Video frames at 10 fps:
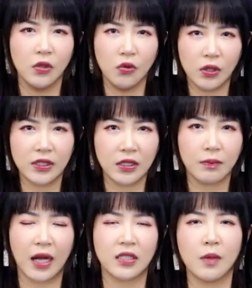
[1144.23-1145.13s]
落地
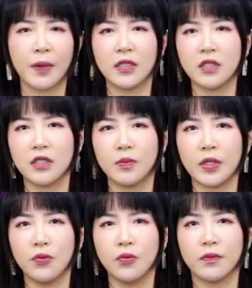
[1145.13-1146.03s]
马上办政治
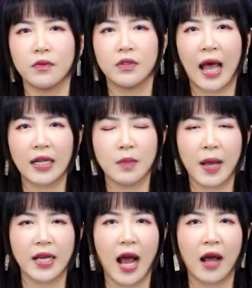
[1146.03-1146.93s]
庇护，拿着
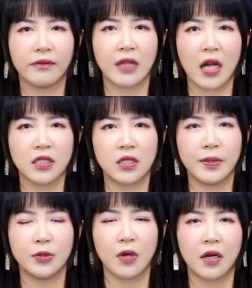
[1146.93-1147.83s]
白卡、拿着
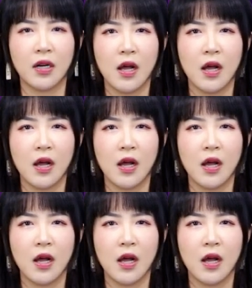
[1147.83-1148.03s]
食品券，